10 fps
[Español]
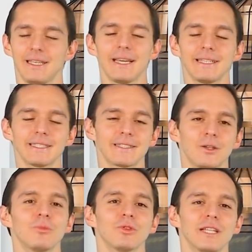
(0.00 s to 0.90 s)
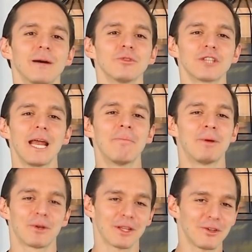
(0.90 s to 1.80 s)
que ese es como, digamos, el
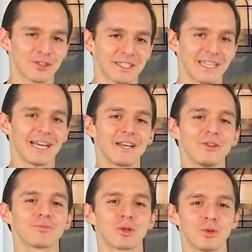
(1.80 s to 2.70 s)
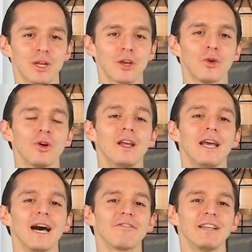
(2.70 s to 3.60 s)
peor de los escenarios. Procura no
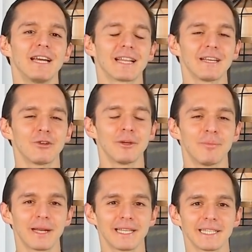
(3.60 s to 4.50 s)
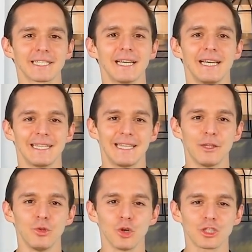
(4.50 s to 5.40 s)
afiliarte con empresas de
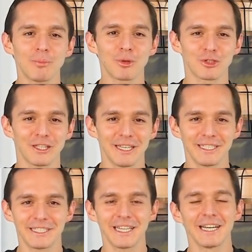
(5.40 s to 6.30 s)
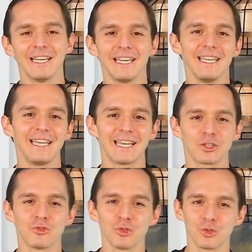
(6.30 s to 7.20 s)
dudosa procedencia y que
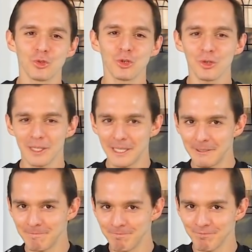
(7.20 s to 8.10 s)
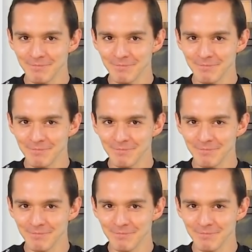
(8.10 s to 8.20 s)
su futuro eh,